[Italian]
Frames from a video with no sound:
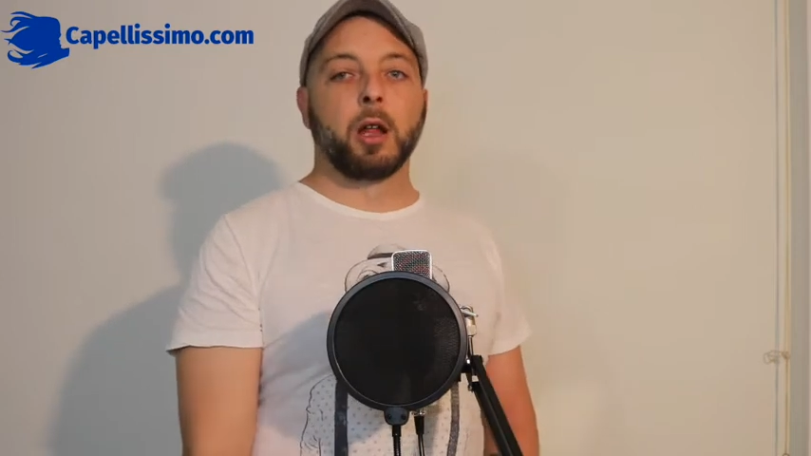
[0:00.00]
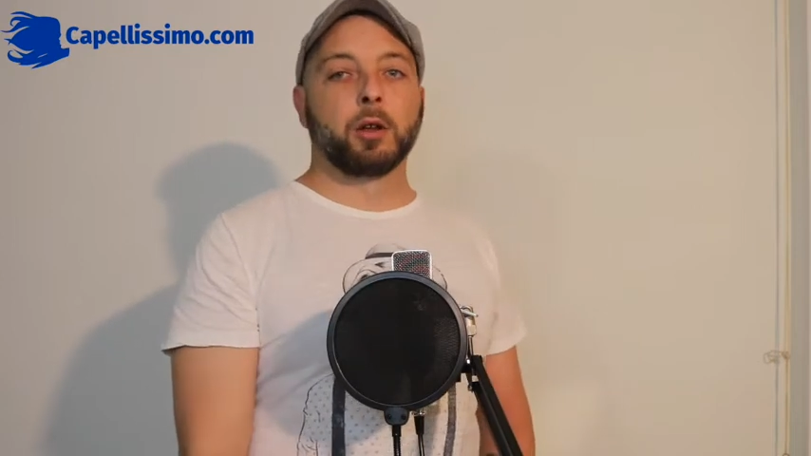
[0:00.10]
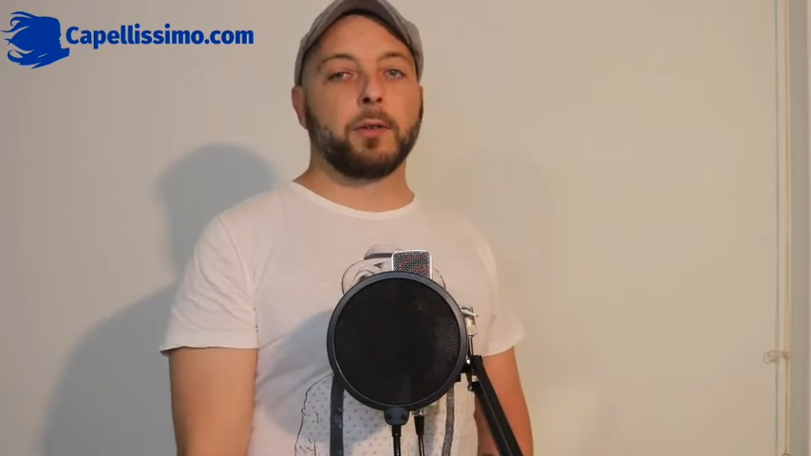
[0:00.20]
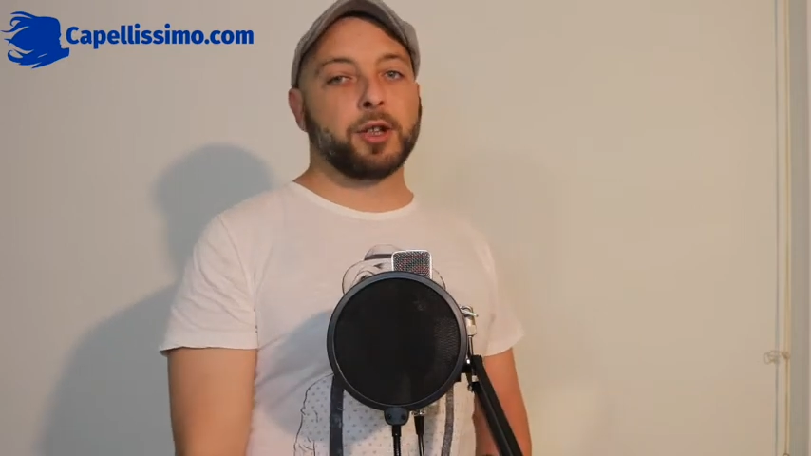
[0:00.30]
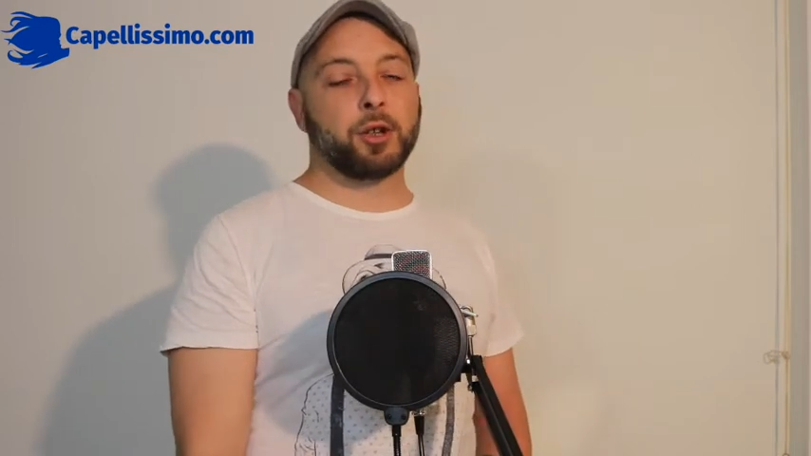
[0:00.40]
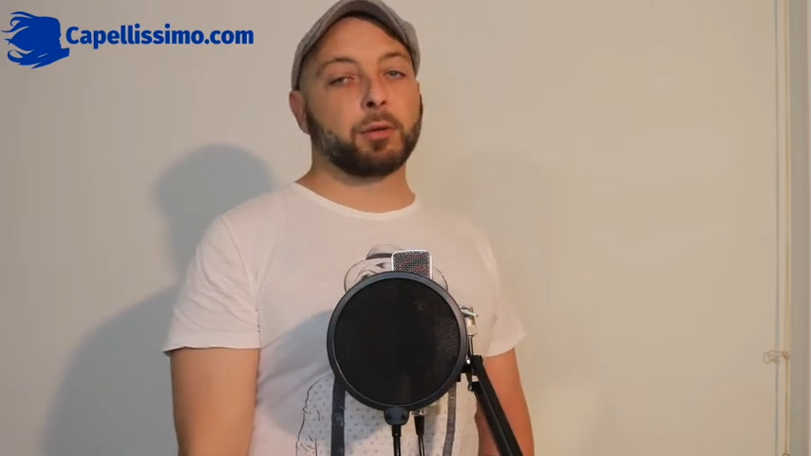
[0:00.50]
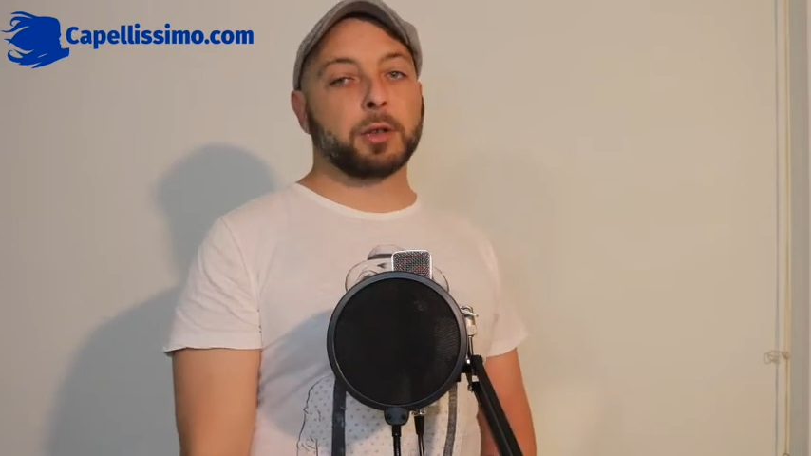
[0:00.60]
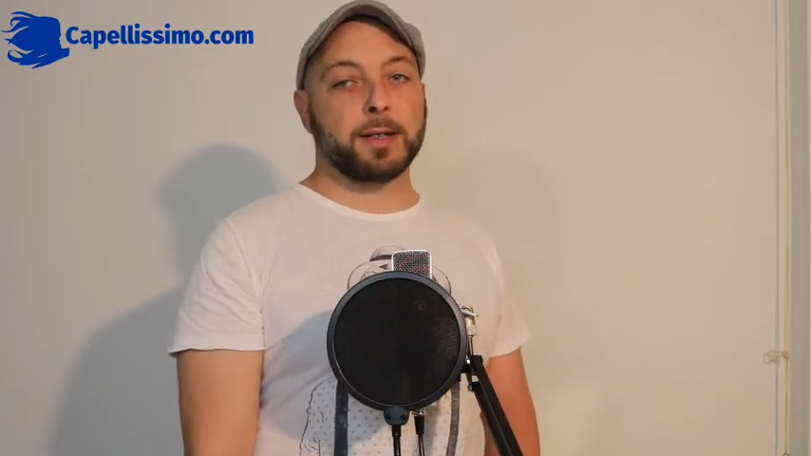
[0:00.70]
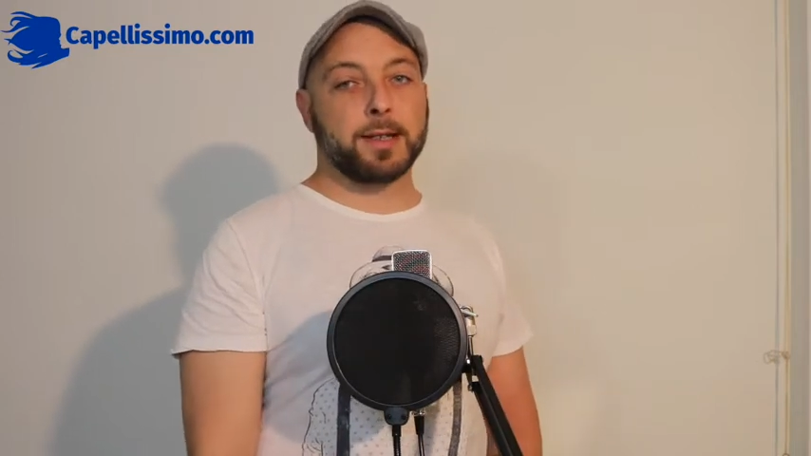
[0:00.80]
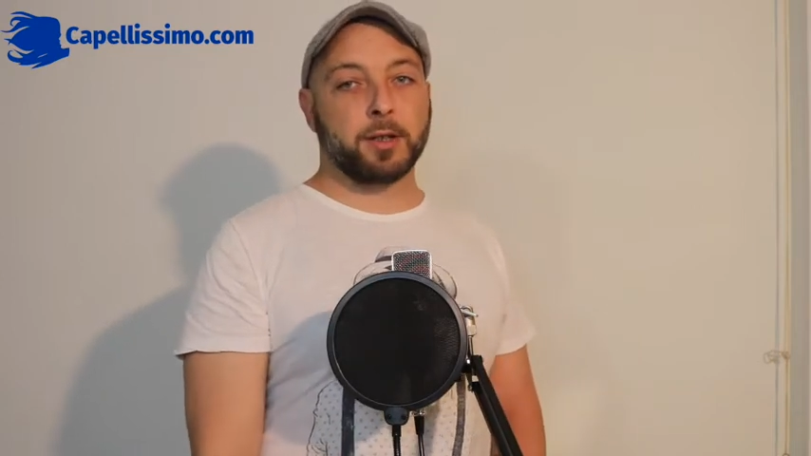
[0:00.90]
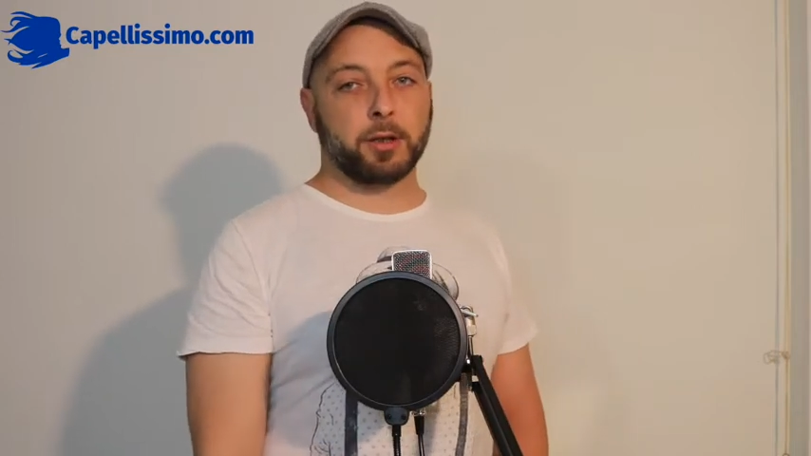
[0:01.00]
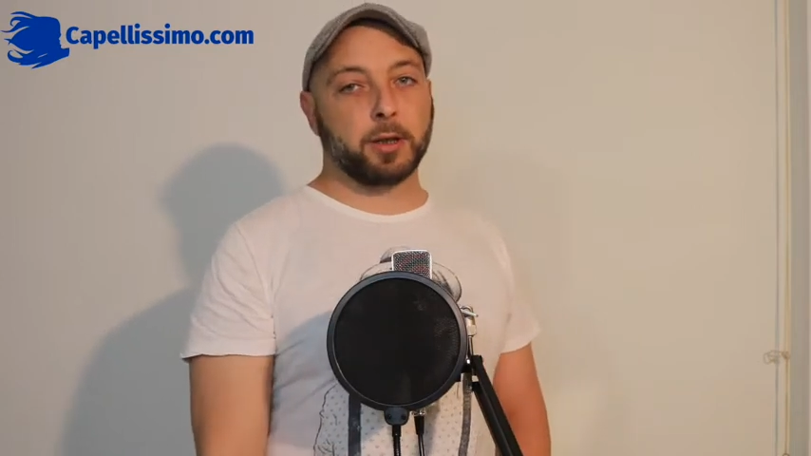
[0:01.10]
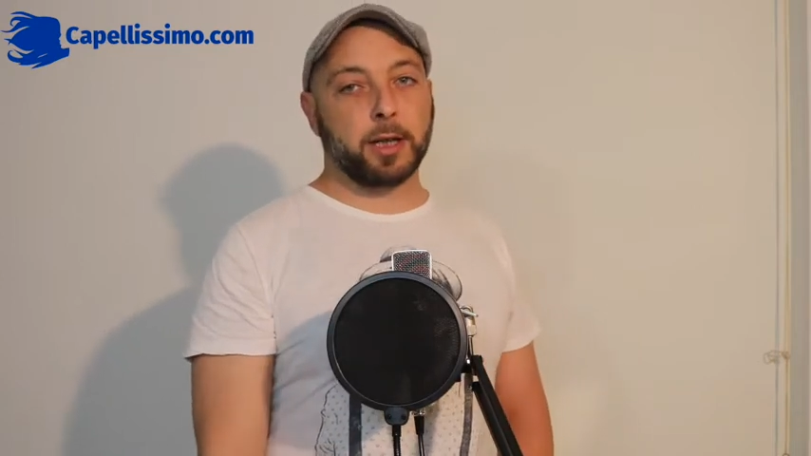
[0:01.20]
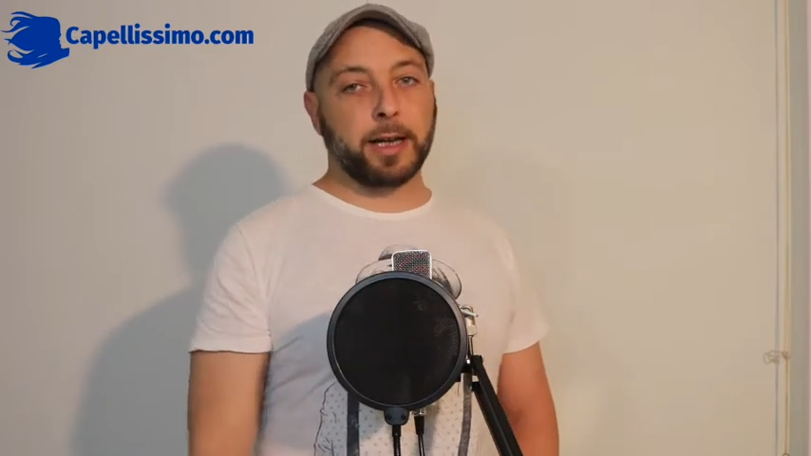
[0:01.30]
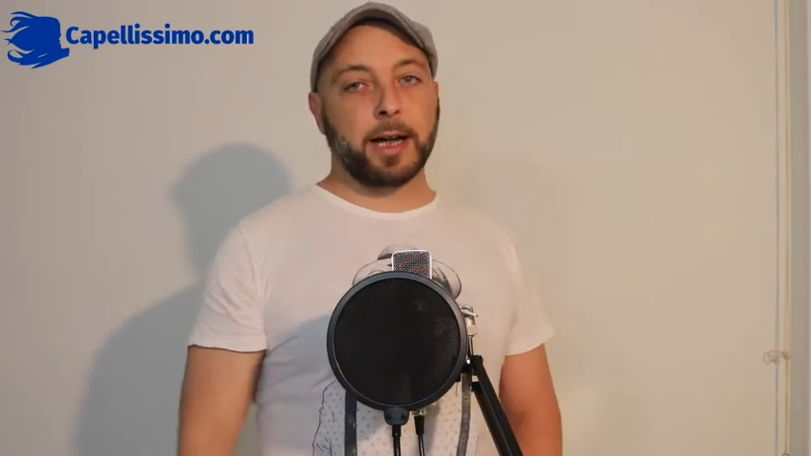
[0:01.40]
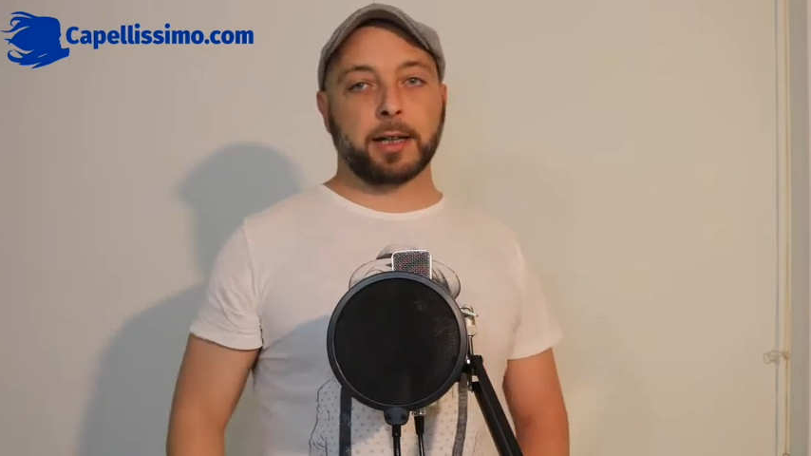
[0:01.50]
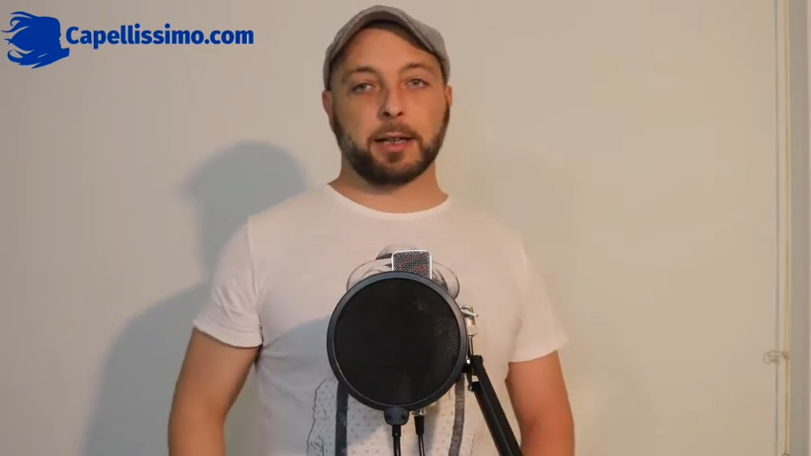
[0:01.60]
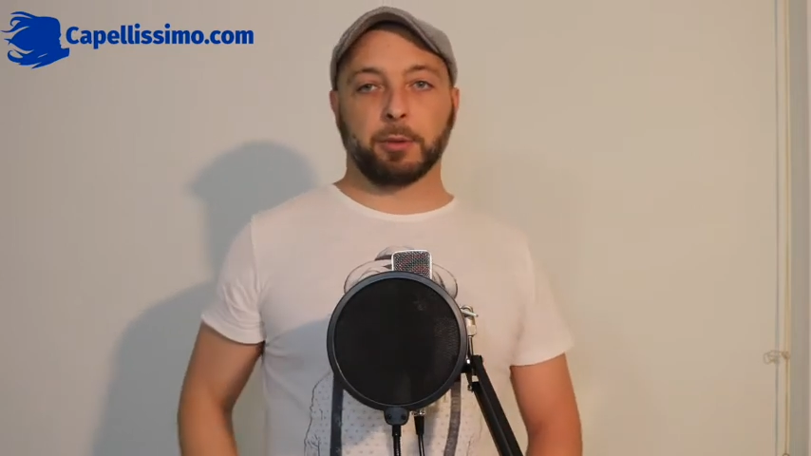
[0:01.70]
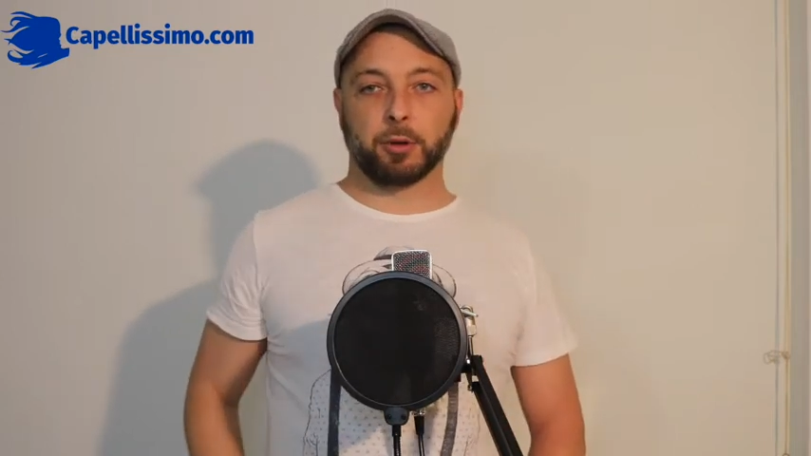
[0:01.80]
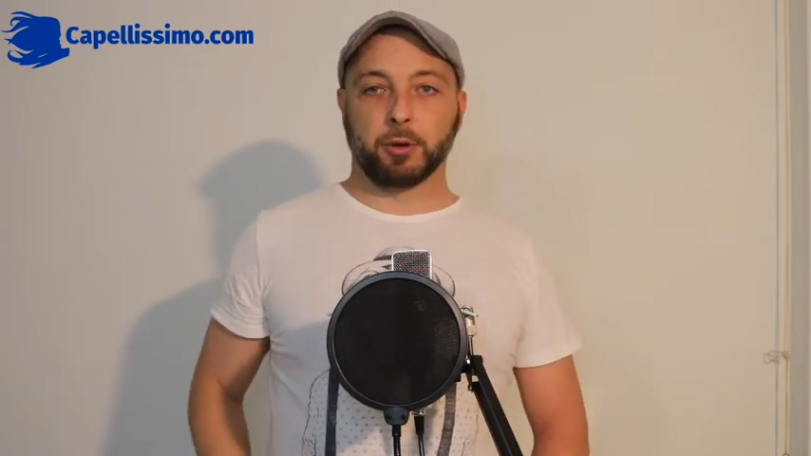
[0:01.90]
dove c'è tutta una sezione dedicata
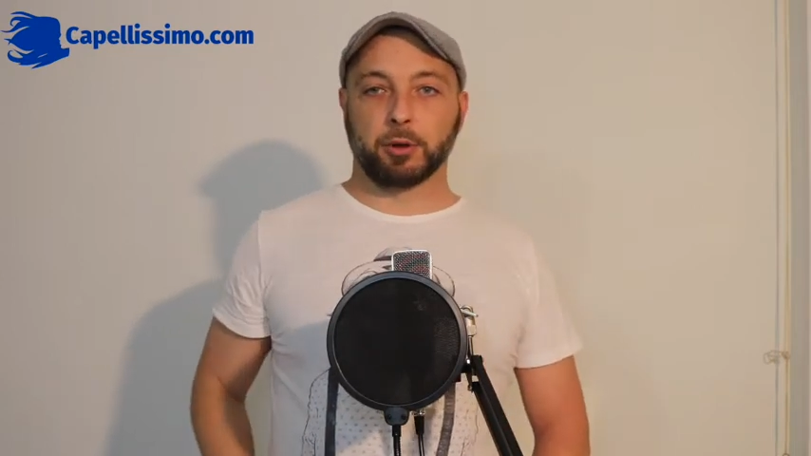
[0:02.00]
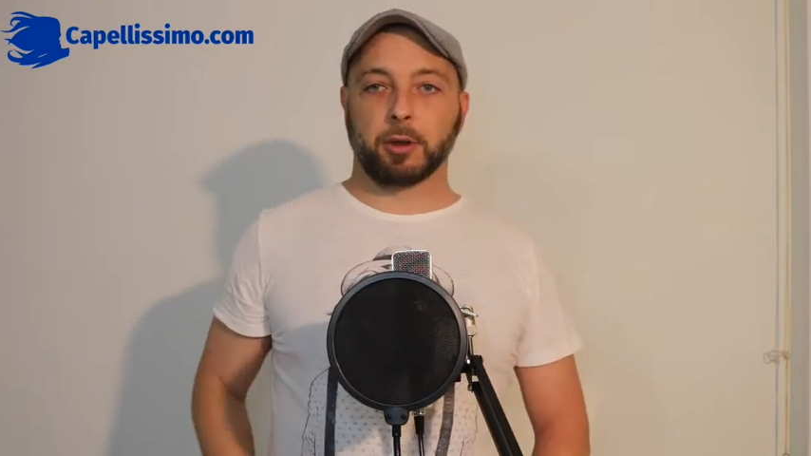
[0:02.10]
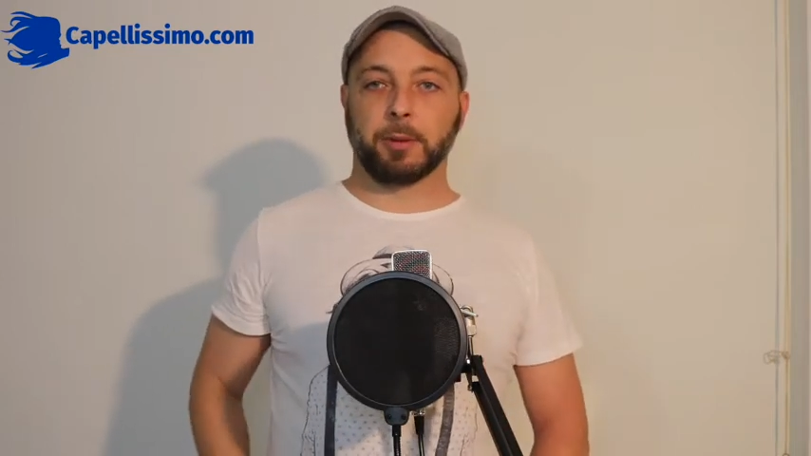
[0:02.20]
ai prodotti